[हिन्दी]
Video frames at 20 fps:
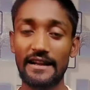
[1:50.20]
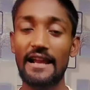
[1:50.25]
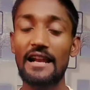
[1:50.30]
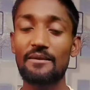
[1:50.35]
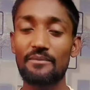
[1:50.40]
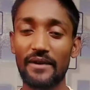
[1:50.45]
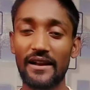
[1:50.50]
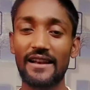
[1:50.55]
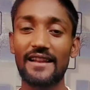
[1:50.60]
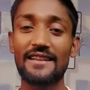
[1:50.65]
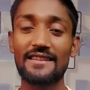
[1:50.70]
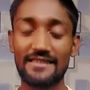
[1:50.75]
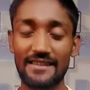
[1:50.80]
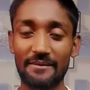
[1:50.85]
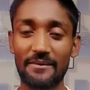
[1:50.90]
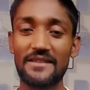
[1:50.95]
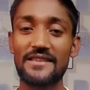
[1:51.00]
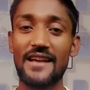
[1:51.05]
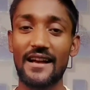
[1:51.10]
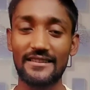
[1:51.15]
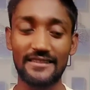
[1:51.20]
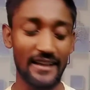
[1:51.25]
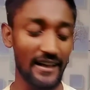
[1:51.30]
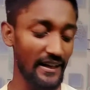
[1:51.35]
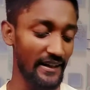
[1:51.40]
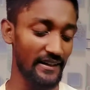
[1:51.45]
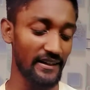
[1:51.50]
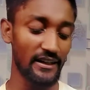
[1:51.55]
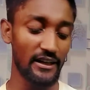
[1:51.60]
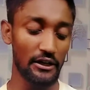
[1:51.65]
10 मिलियन से भी ज्यादा
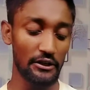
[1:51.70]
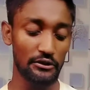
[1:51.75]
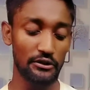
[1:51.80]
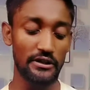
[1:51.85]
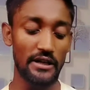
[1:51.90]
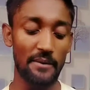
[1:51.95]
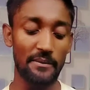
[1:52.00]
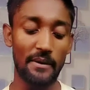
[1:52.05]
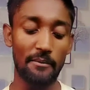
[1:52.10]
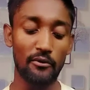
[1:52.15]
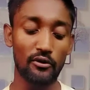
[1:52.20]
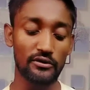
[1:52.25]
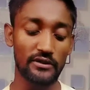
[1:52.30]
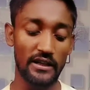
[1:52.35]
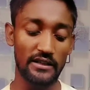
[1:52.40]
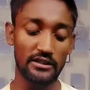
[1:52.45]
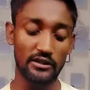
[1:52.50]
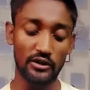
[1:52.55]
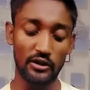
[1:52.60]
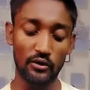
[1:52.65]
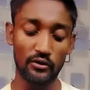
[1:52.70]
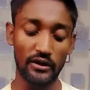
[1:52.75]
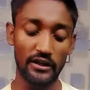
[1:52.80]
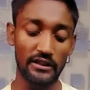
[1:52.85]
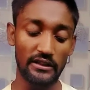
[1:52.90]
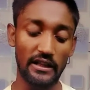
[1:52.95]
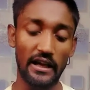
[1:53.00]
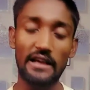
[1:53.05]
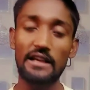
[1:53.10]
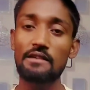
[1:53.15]
है तो यहाँ पे आप लोग देख सकते हो
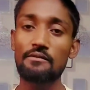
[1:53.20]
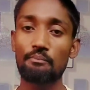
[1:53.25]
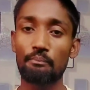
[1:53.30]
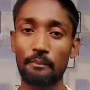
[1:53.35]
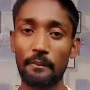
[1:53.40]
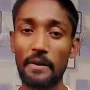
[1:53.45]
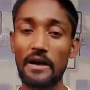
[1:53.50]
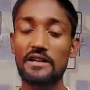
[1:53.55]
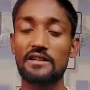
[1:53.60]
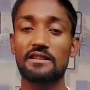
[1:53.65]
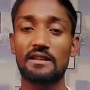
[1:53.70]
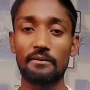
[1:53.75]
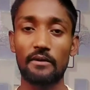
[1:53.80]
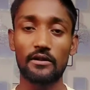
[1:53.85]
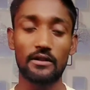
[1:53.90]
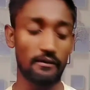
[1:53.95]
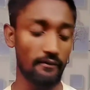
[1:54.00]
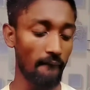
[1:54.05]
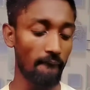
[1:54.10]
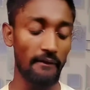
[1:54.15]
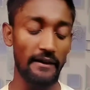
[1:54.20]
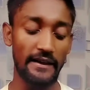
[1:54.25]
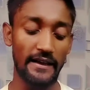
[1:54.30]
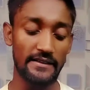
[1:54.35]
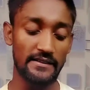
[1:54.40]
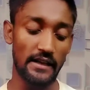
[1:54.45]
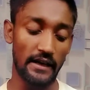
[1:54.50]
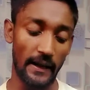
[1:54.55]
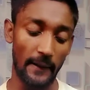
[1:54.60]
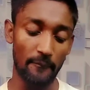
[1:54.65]
कितना ही बेस्ट मतलब
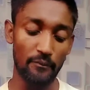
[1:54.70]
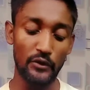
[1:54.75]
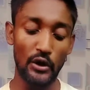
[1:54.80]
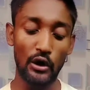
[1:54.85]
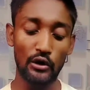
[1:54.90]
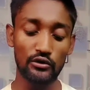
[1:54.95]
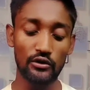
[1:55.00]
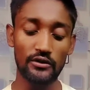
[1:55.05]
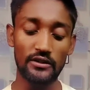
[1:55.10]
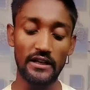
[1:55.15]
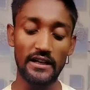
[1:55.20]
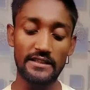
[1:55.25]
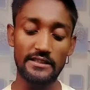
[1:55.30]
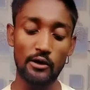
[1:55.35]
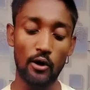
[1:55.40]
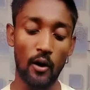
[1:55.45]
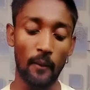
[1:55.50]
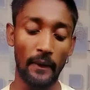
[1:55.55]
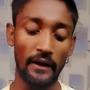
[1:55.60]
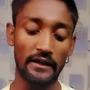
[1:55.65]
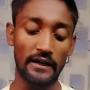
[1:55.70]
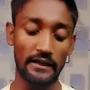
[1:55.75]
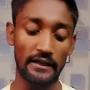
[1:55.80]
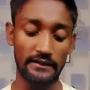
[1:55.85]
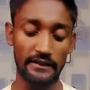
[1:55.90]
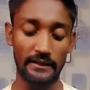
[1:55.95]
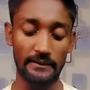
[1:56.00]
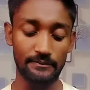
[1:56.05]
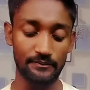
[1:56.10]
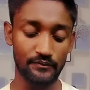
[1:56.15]
एप्लीकेशन है तो चलिए इसे ओपन
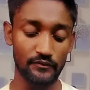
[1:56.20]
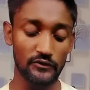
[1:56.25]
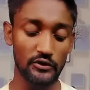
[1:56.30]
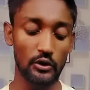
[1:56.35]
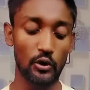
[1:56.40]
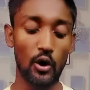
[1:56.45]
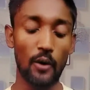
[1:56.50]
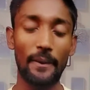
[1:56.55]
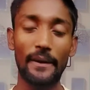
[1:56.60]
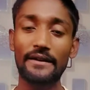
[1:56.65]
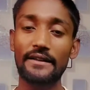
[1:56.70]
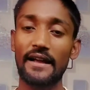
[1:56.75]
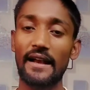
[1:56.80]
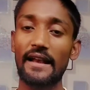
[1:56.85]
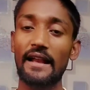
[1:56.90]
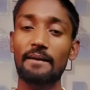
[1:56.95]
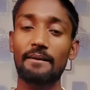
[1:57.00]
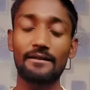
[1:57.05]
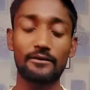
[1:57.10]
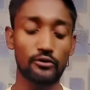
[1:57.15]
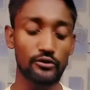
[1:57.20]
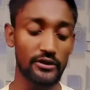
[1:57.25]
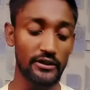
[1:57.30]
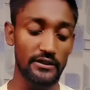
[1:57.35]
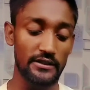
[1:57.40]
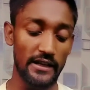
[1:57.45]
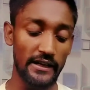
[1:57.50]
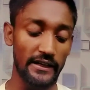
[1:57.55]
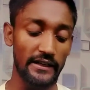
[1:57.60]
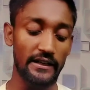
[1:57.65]
करते हैं ओपन करने के बाद कुछ
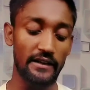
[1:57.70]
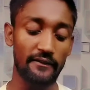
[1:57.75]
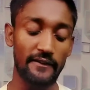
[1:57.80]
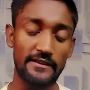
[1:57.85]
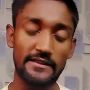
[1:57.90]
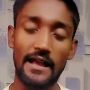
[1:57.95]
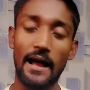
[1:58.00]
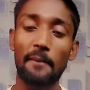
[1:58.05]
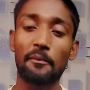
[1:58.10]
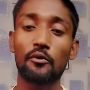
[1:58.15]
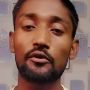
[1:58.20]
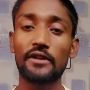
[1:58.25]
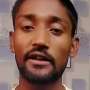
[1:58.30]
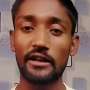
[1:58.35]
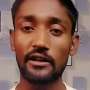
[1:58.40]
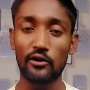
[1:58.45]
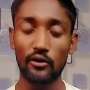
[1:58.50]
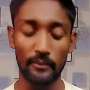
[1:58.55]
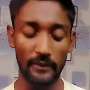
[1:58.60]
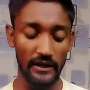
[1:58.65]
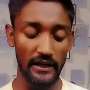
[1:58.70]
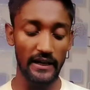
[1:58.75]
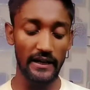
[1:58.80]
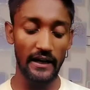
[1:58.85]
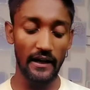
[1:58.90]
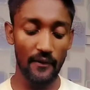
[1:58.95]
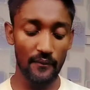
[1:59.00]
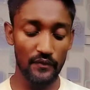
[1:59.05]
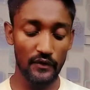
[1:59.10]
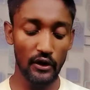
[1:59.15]
इस तरह की इंटरफेस आपको देखने को
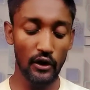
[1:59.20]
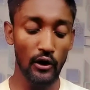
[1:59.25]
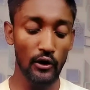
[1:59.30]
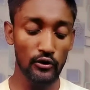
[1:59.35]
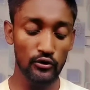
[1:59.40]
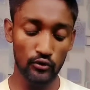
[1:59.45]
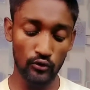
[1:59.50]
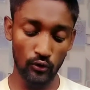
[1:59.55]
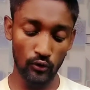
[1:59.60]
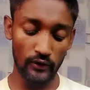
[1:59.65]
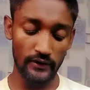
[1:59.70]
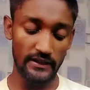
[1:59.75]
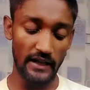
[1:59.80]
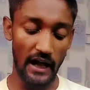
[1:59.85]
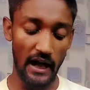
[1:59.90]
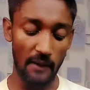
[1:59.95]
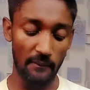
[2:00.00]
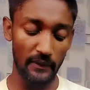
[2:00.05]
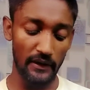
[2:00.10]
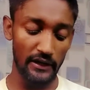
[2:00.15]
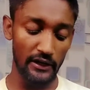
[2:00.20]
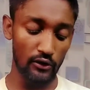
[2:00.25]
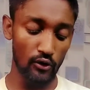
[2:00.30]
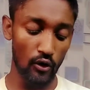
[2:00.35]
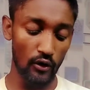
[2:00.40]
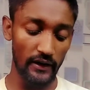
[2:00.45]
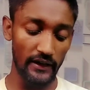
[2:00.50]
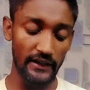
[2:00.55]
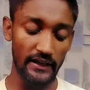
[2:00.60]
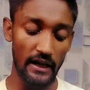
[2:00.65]
मिलेगा तो यहाँ पे
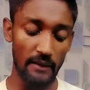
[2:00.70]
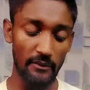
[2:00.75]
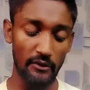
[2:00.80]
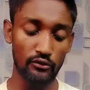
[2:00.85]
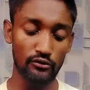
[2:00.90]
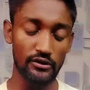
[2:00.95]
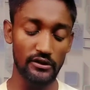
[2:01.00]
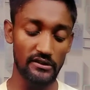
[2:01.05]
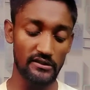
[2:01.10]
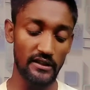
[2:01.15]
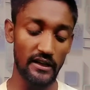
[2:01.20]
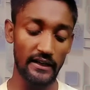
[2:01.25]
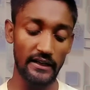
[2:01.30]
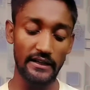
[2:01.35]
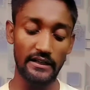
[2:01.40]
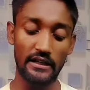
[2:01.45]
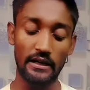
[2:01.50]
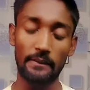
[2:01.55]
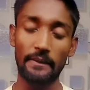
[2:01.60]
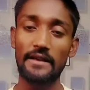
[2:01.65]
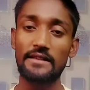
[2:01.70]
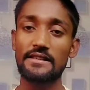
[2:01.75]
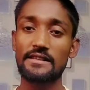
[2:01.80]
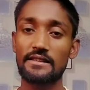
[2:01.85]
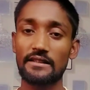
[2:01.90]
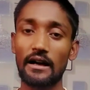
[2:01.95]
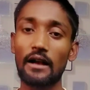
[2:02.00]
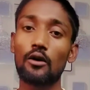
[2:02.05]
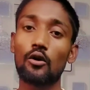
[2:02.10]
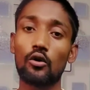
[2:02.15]
रिकॉर्डिंग यहाँ पे कुछ इस तरह की इंटरफेस
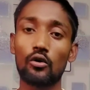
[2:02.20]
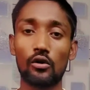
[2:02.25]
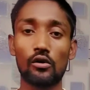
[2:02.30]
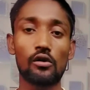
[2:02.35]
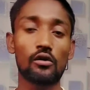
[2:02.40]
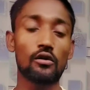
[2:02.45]
इसका लोगो